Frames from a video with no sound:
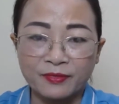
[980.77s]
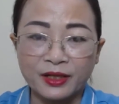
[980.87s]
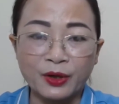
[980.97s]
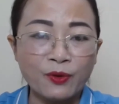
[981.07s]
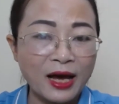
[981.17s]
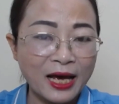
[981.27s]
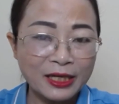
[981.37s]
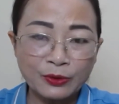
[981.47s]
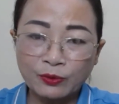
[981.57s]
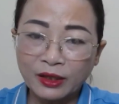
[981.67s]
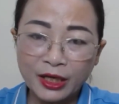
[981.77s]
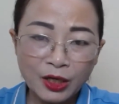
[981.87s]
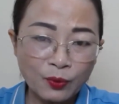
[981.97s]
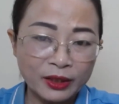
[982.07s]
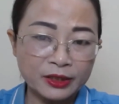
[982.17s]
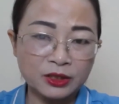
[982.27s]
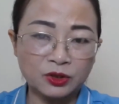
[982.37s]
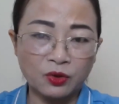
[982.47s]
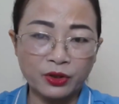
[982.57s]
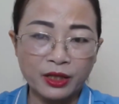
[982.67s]
nếu ai cũng lý luận như
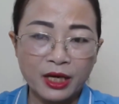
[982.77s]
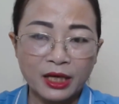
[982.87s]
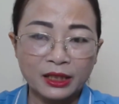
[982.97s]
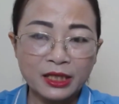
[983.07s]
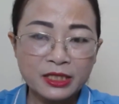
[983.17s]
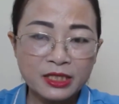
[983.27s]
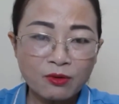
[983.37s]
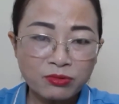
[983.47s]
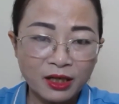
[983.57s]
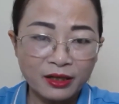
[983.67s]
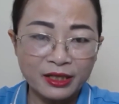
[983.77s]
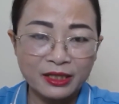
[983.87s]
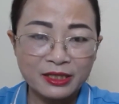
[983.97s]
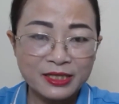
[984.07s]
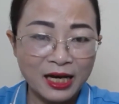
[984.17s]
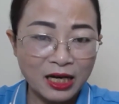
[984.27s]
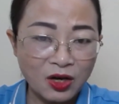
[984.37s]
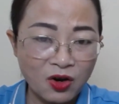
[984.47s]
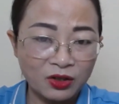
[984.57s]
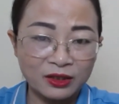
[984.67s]
tôi thì trong đời chẳng
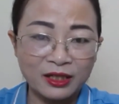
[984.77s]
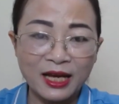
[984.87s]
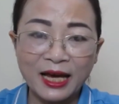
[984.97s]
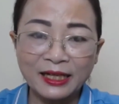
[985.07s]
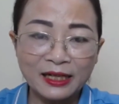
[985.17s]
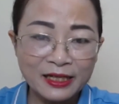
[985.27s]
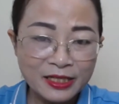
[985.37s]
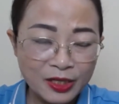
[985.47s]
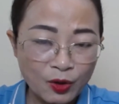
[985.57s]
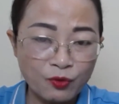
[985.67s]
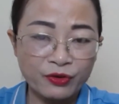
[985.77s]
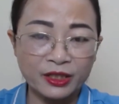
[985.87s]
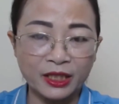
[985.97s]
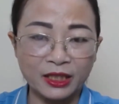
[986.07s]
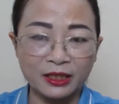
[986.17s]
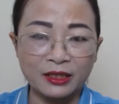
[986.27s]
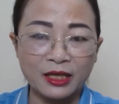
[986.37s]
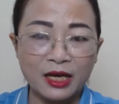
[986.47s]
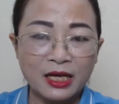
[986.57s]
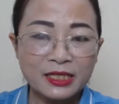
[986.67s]
còn ai lấy nhau vì tình
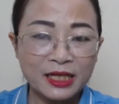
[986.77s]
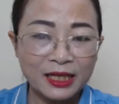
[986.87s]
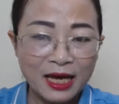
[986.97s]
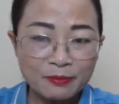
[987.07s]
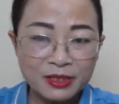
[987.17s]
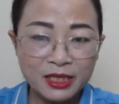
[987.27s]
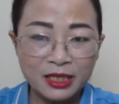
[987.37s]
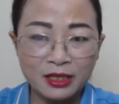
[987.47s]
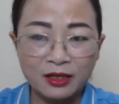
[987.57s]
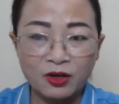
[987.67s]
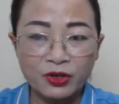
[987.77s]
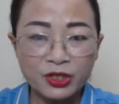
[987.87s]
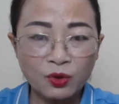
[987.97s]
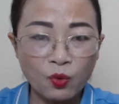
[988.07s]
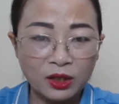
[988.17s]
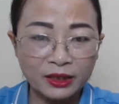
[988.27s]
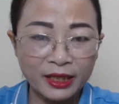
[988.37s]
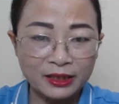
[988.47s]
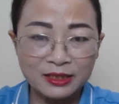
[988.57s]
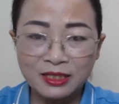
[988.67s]
Chẳng làm gì có những cuộc
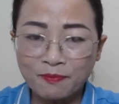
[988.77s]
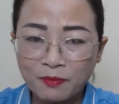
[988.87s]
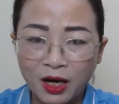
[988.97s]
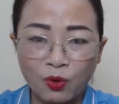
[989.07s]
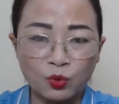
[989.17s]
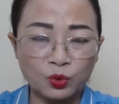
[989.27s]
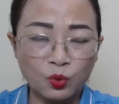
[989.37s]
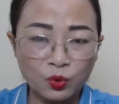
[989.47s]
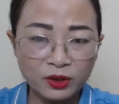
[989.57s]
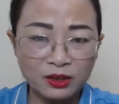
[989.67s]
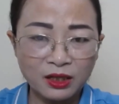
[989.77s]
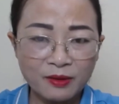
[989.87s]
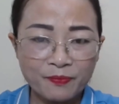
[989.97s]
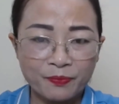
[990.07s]
tiền dâm hậu thú nữa.